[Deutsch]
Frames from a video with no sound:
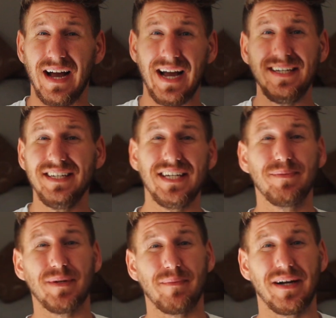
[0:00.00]
Hi,
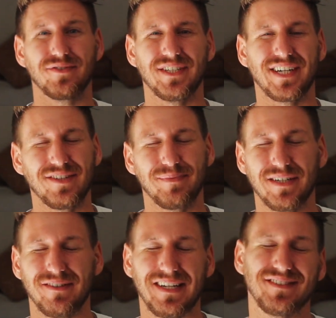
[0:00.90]
ich bin der Max und ich reise
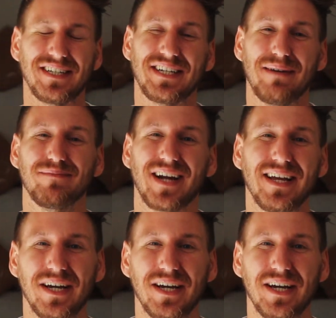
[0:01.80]
mittlerweile seit knapp drei